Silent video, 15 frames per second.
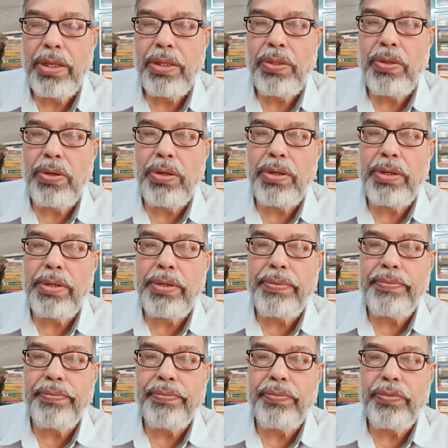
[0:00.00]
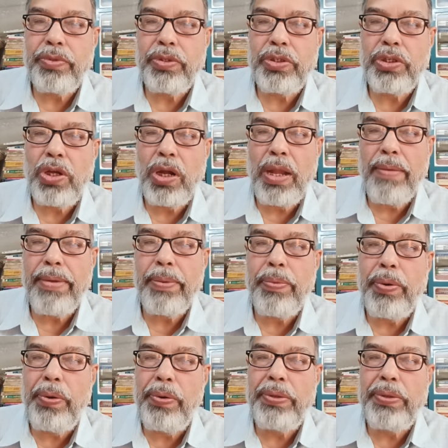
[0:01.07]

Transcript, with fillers: তো শর্ট আবার ভুলও